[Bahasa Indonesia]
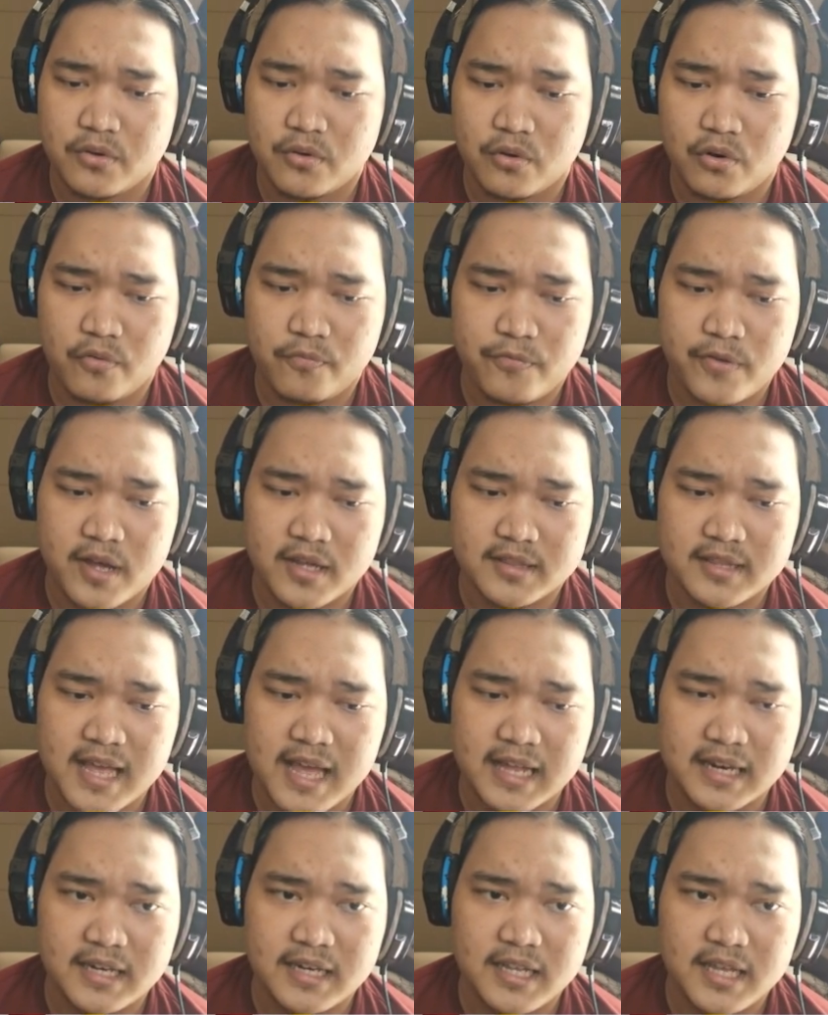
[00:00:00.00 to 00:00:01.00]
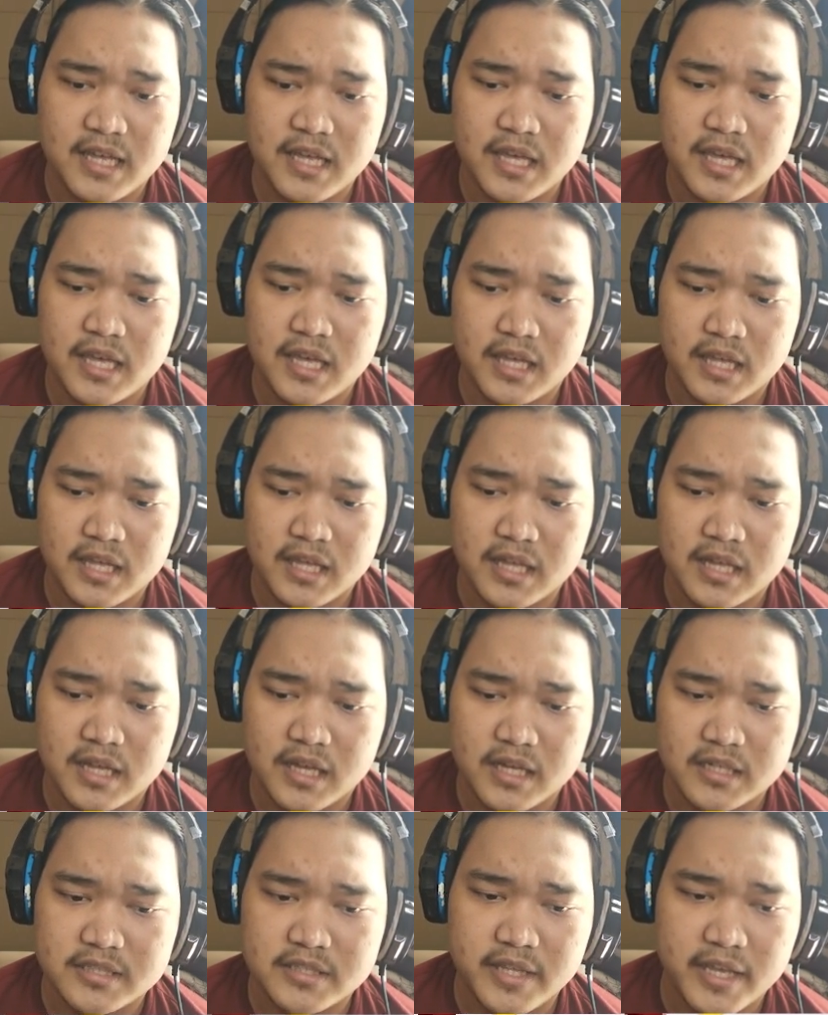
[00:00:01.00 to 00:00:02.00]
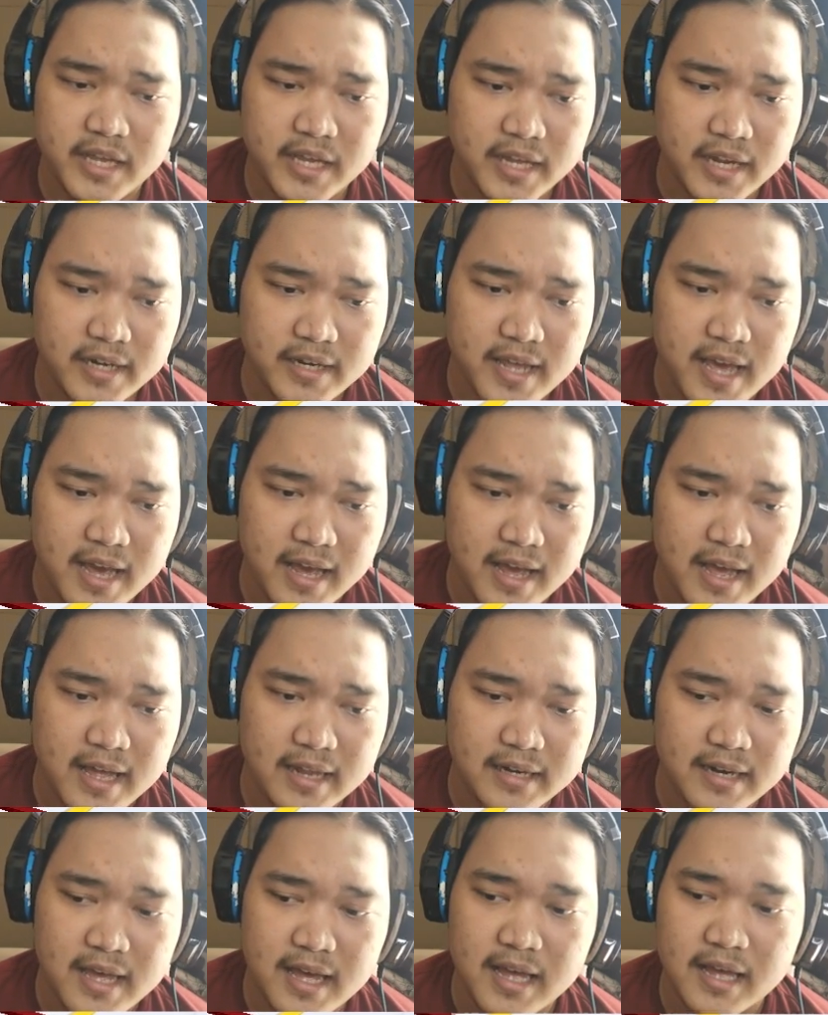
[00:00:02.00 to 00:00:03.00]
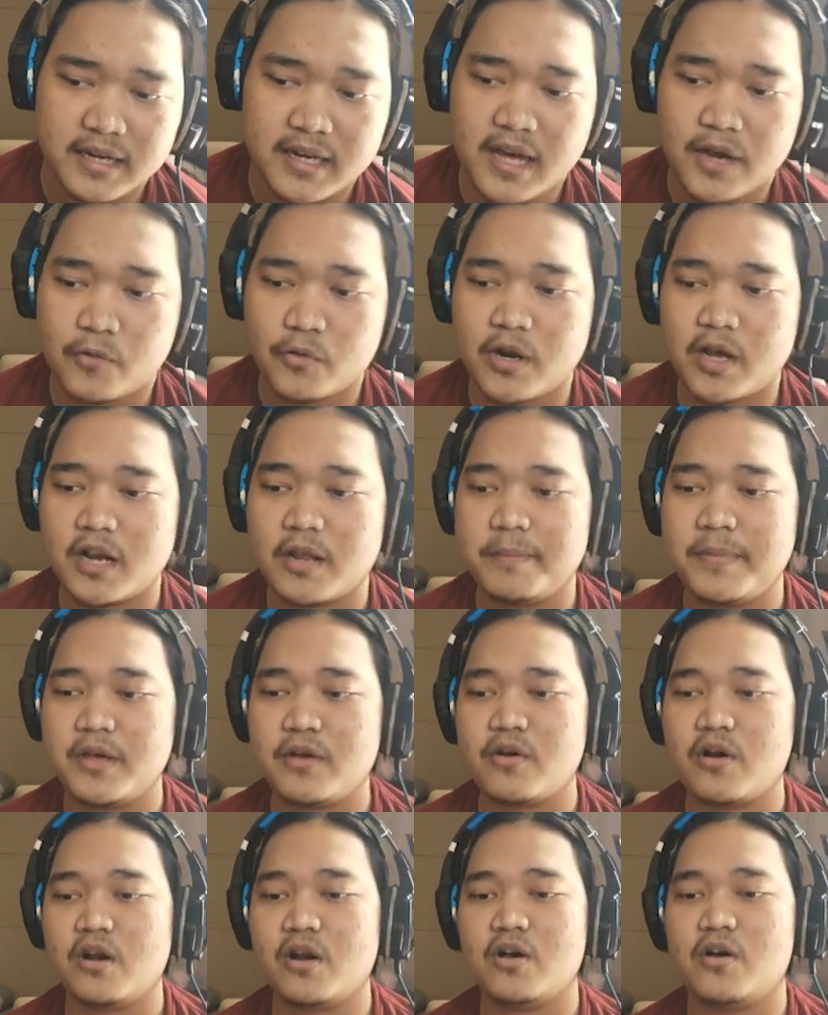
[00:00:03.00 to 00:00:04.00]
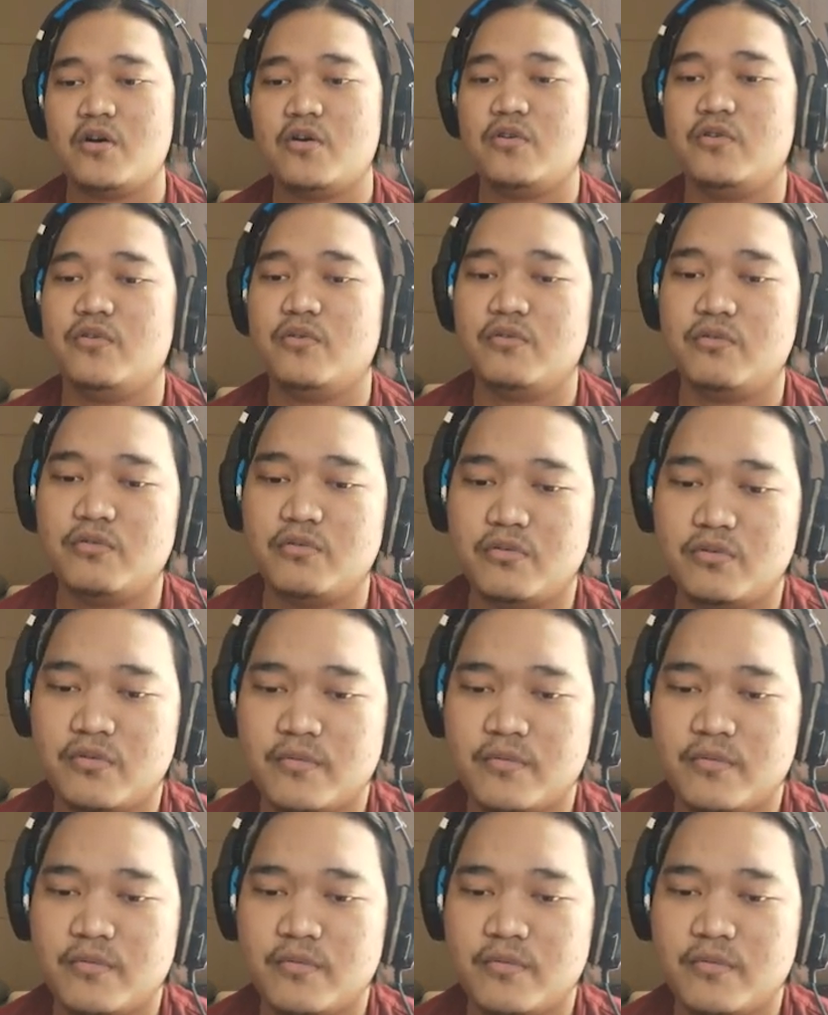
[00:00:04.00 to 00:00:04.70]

roof yang tadi stiker dia nggak ada nah kurang lebih kalau